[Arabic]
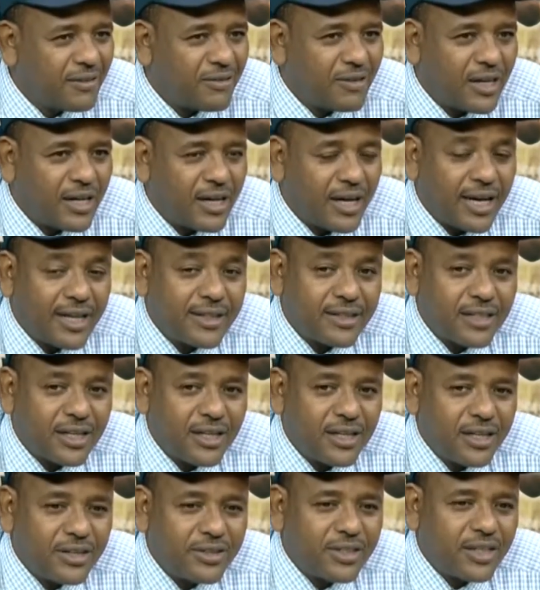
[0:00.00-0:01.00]

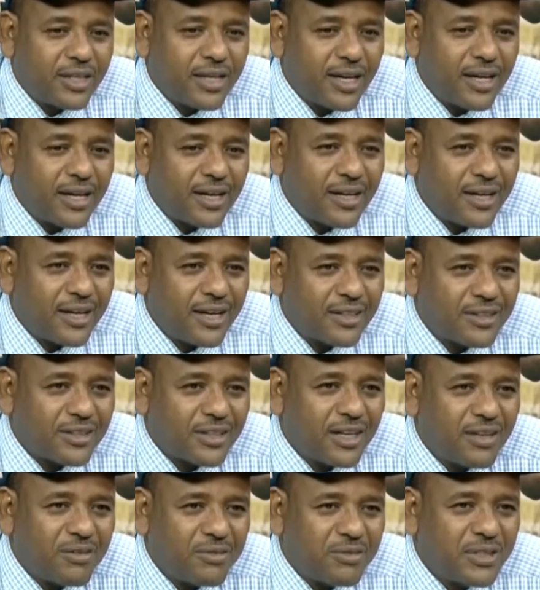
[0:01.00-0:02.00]
فحتى لاحتكار
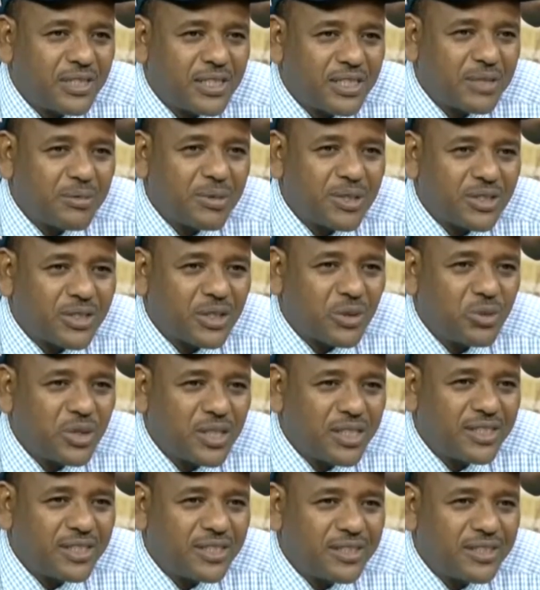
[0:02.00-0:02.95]
الاطراف لزمن طويل